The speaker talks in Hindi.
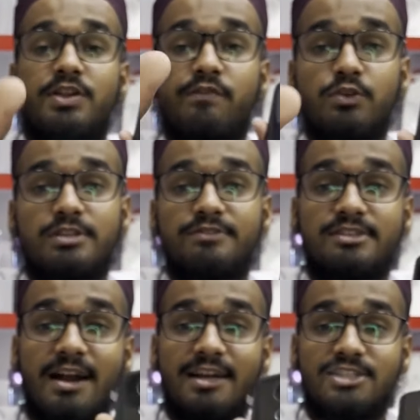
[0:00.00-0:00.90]
सिर्फ और सिर्फ
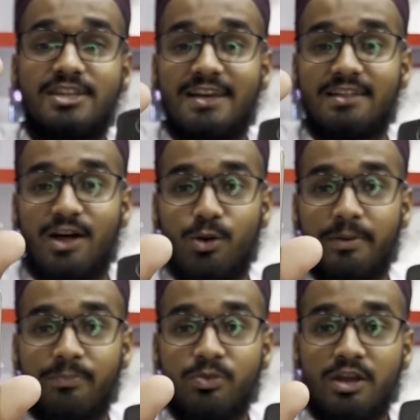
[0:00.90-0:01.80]
साढ़े छह हज़ार
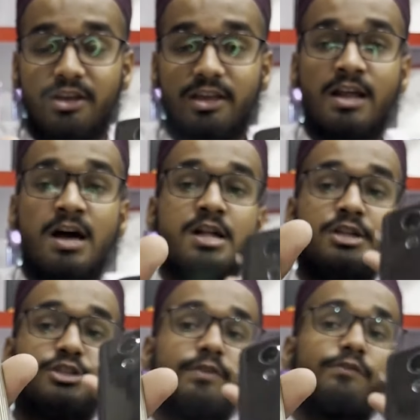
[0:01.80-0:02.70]
रुपये ठीक है ना
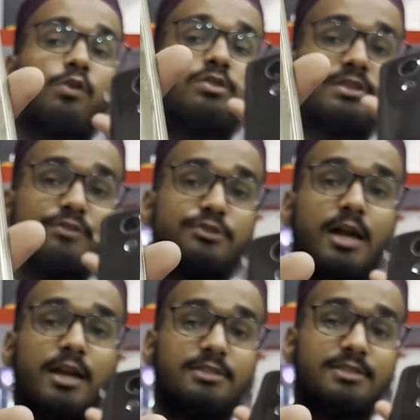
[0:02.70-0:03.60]
सिर्फ और सिर्फ
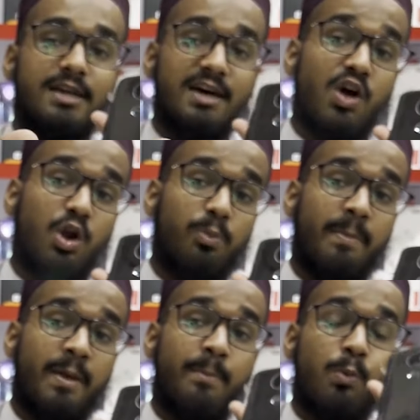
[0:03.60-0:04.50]
साढ़े छः हज़ार
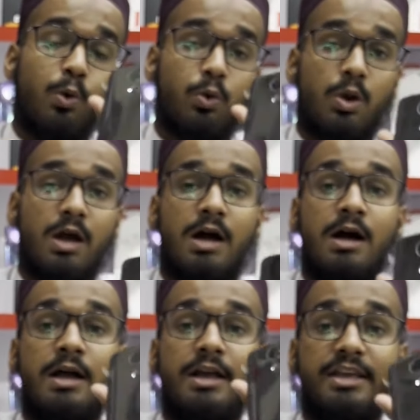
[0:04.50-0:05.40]
रुपये में मोटोला
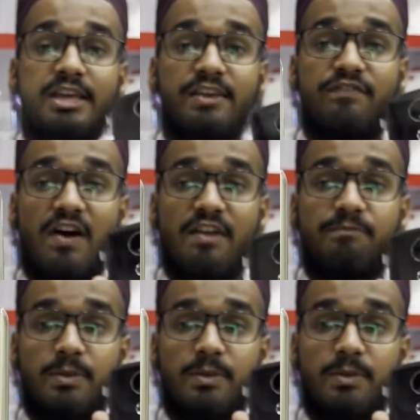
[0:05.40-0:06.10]
का ई फाइव